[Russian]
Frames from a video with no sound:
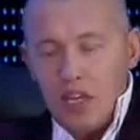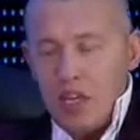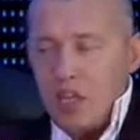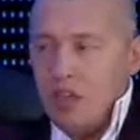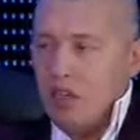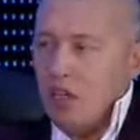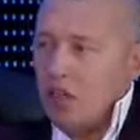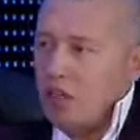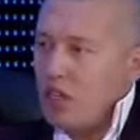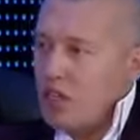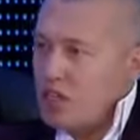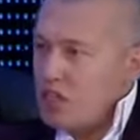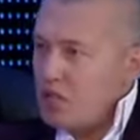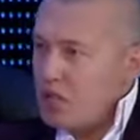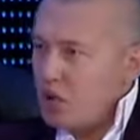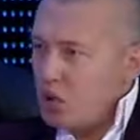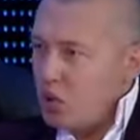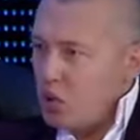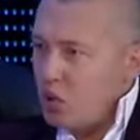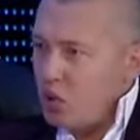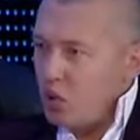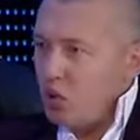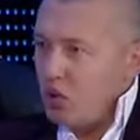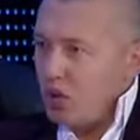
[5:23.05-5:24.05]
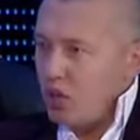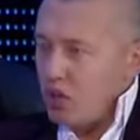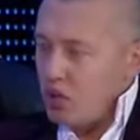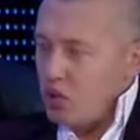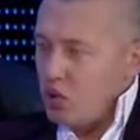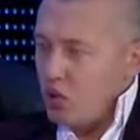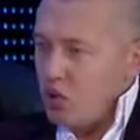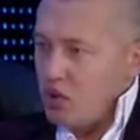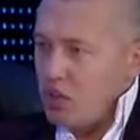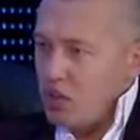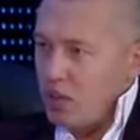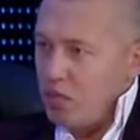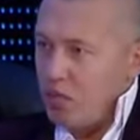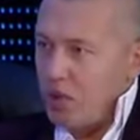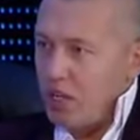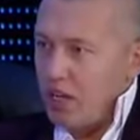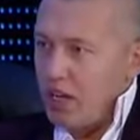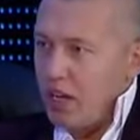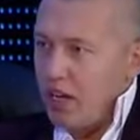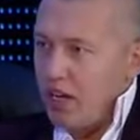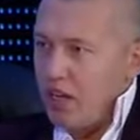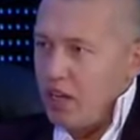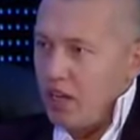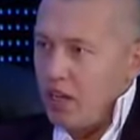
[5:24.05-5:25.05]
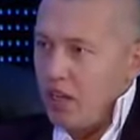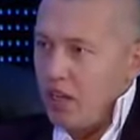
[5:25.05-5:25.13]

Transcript: И когда Святой Дух коснулся меня,